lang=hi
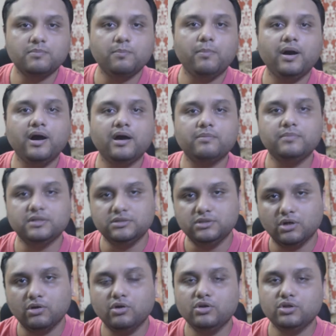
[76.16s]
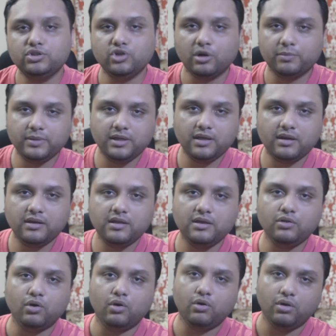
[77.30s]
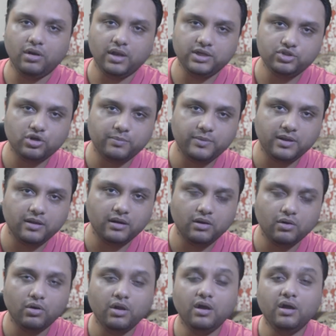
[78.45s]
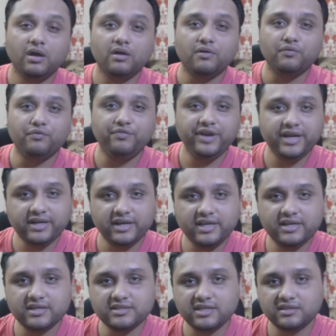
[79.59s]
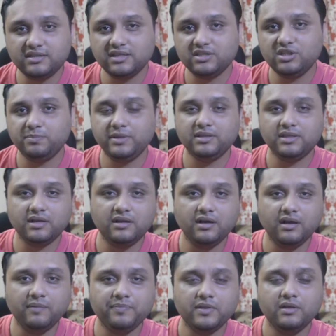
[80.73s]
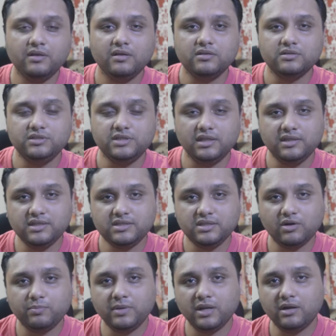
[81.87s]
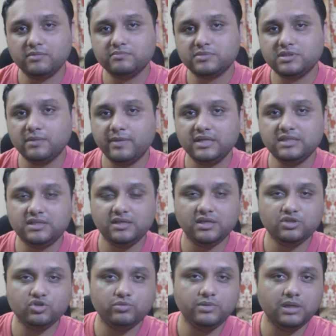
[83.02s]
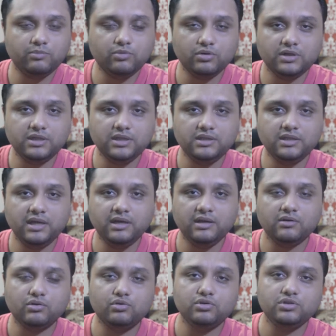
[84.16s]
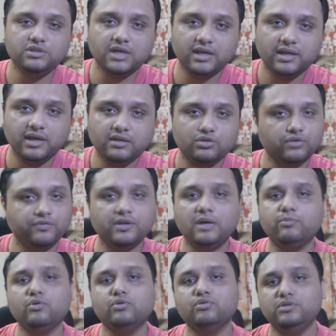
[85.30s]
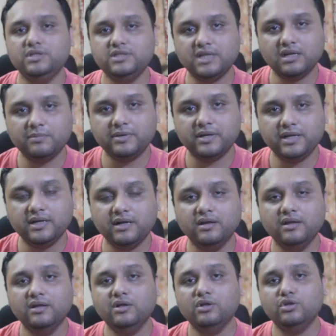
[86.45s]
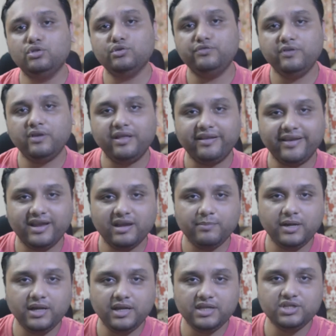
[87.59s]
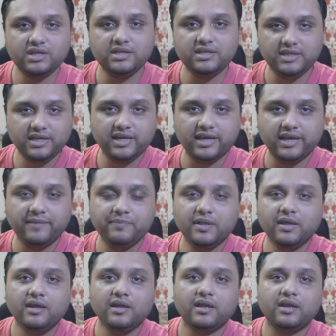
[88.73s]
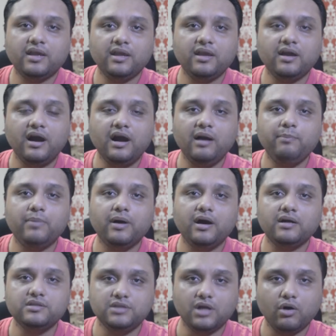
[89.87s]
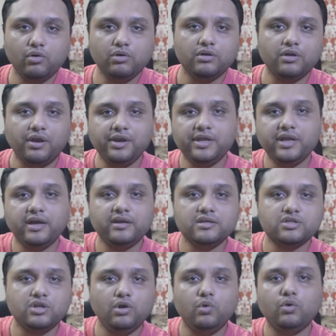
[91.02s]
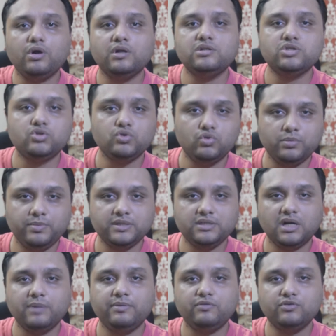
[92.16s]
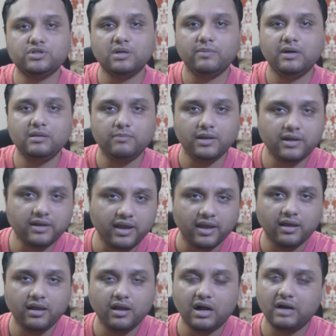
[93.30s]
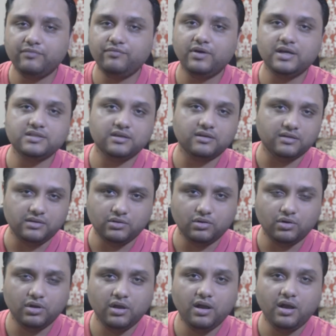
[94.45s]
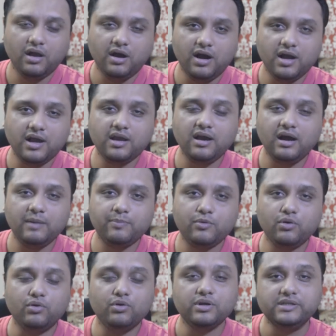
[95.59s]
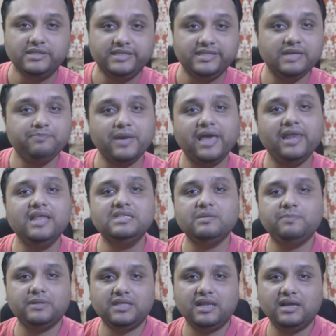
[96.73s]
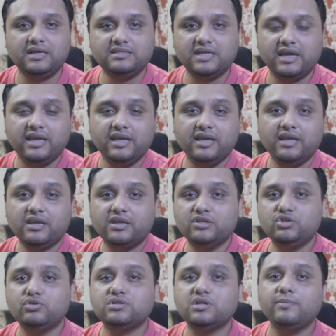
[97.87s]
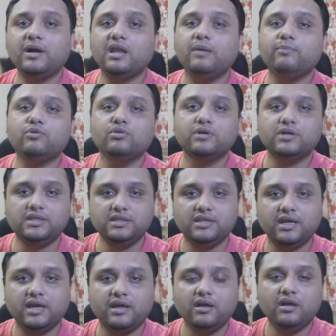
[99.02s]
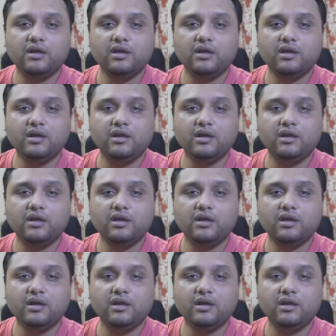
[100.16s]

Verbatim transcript: बाहर मत जाओ शॉपिंग करनी है तो ऑनलाइन शॉपिंग कर लो वेट नहीं कर सकते शिपिंग तक का जल्दी से अपना सामान चाहिए जो भी आपको ख़रीदना है खुद जाना है तो फिर आपको खुद ही जाना पड़ेगा तो फिर रिकमेंडेशन ये है कि आप बाहर जाओ नियरेस्ट लोकल स्टोर पे जहाँ पे वो सामान मिल रहा है आप वहाँ से ख़रीदो अगर आपको ये पहले से पता लग जाए कि जो सामान आपको ख़रीदना है